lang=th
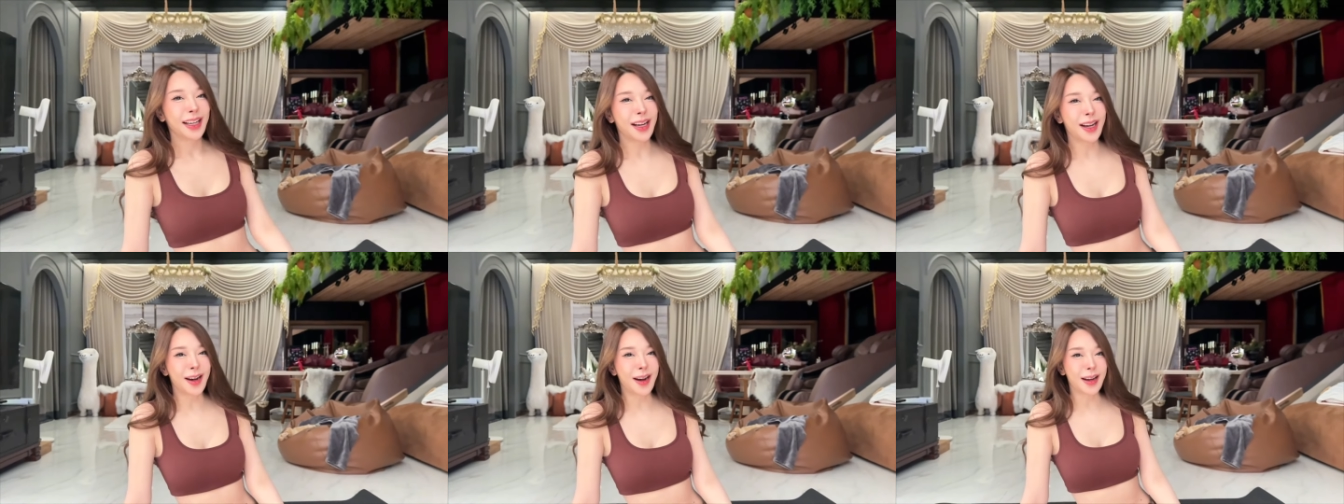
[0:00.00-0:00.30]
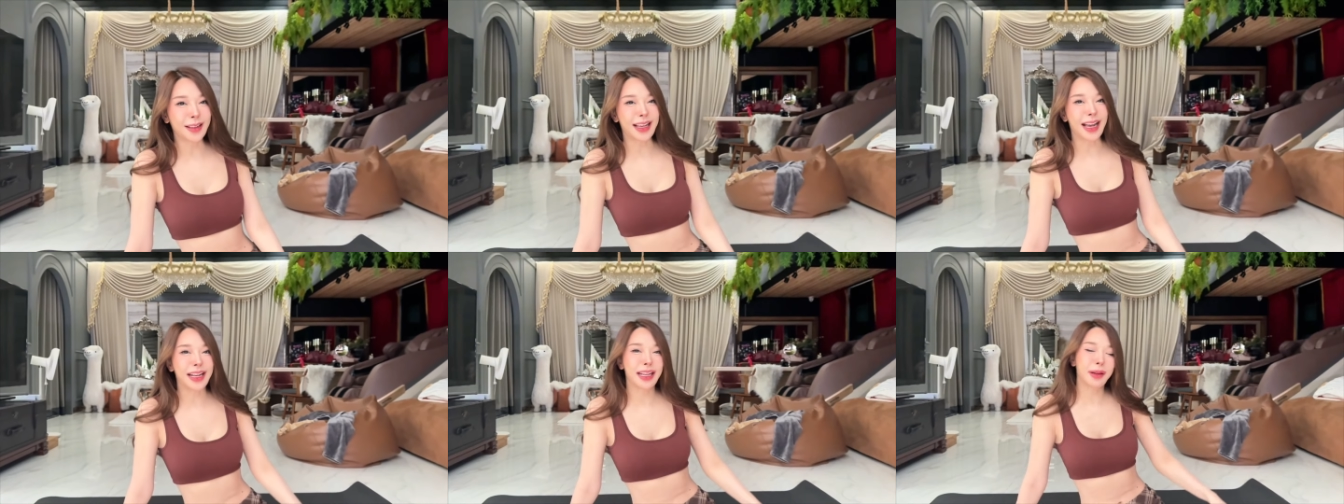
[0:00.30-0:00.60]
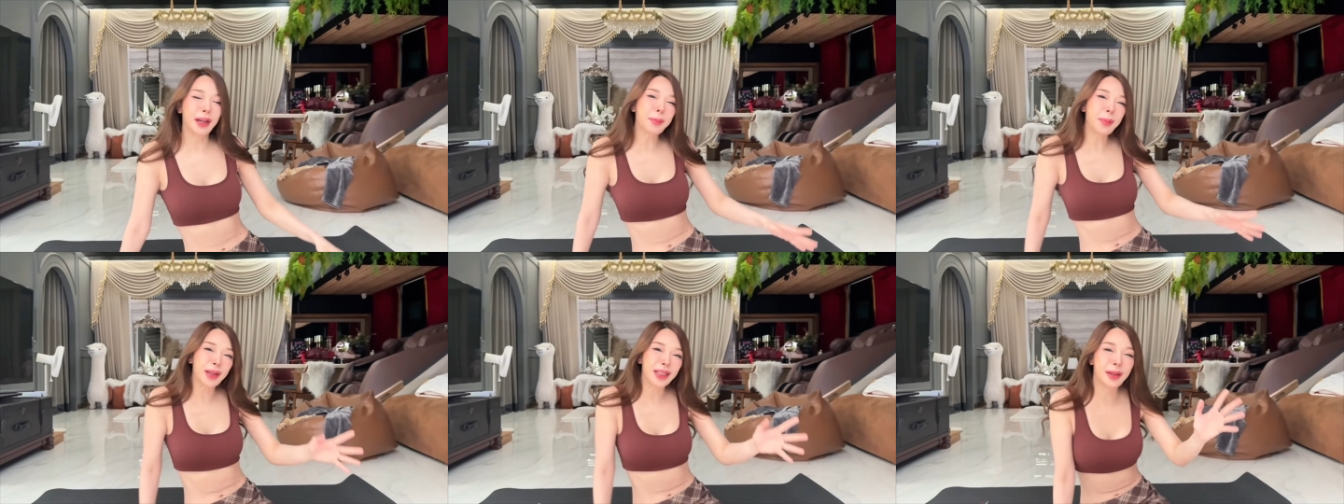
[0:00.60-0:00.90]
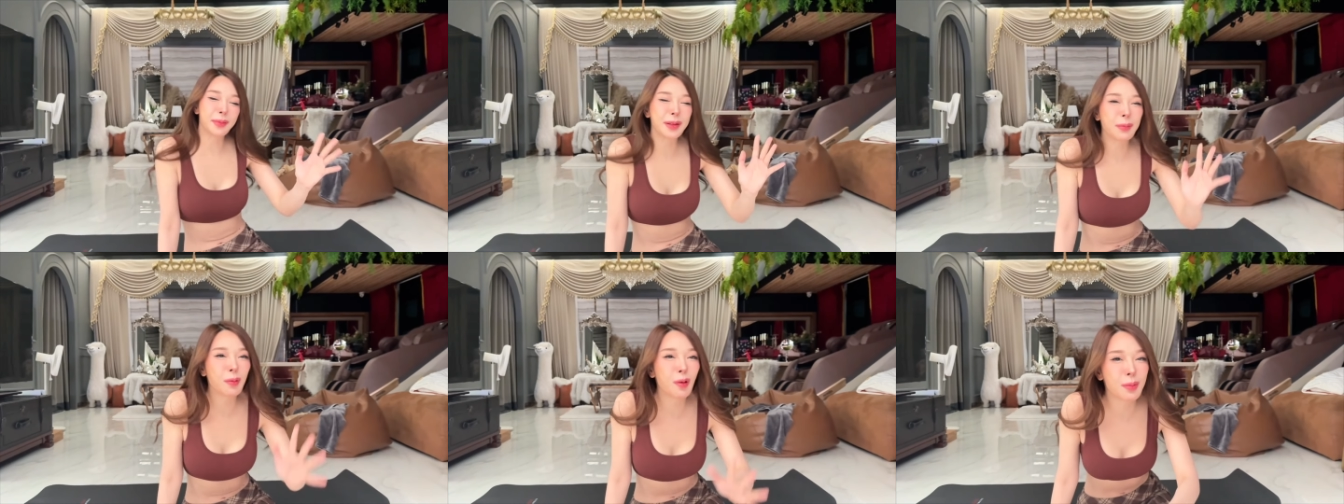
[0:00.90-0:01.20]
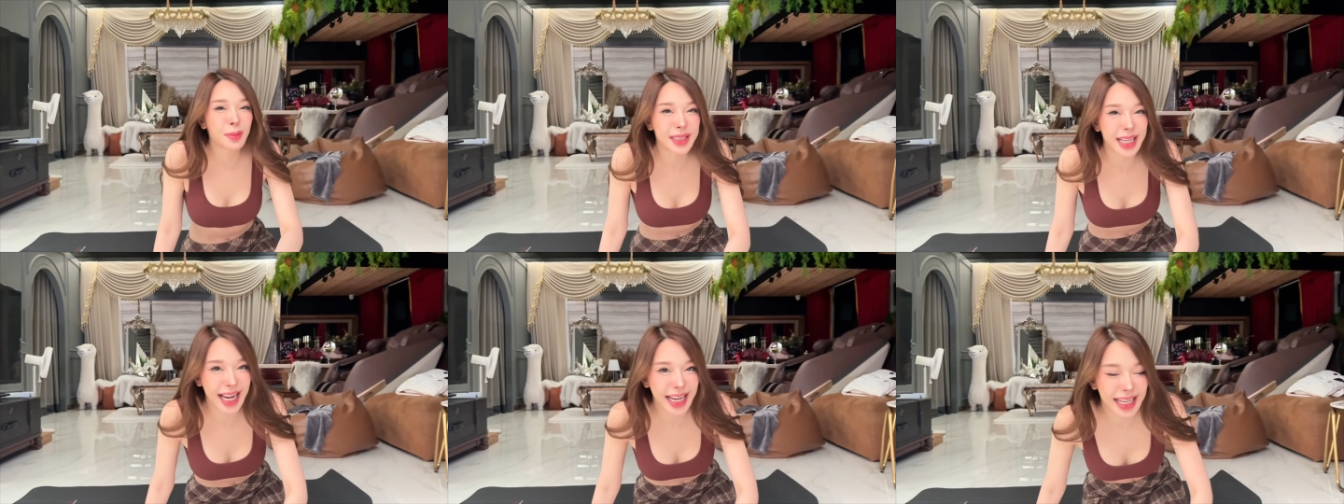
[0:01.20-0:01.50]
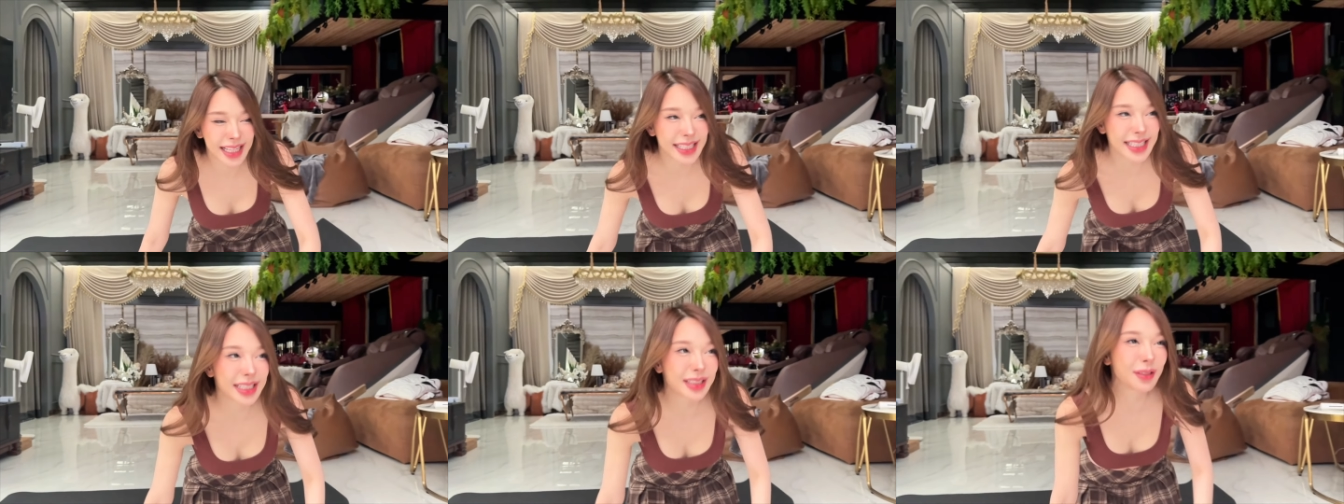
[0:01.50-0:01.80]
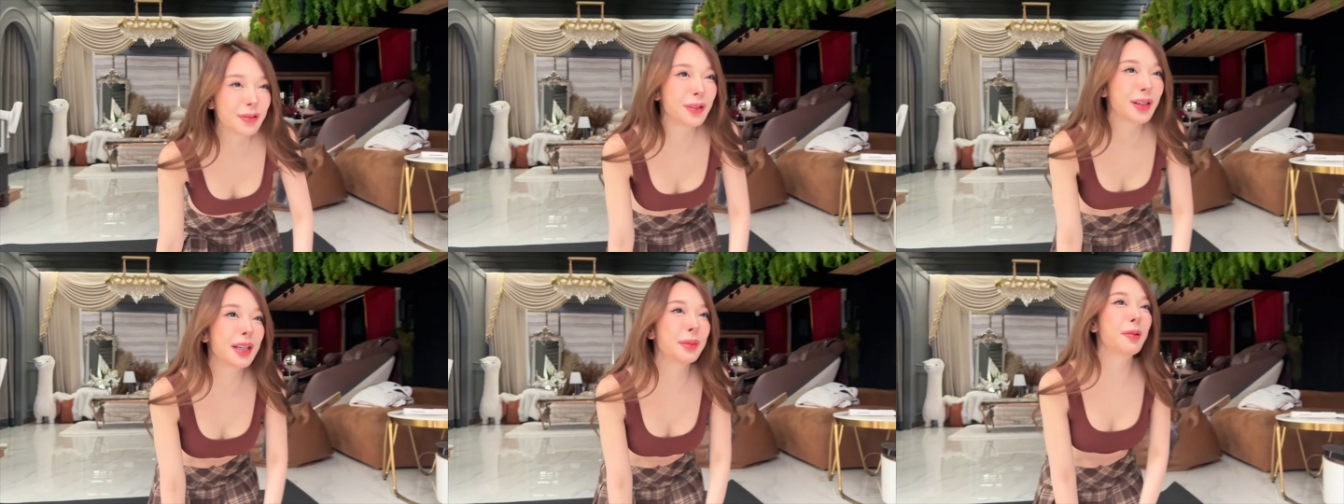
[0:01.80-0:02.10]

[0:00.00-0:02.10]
เออแต่อันนี้ก็เป็นเรื่องที่ภูมิใจจริงๆนะเว้ย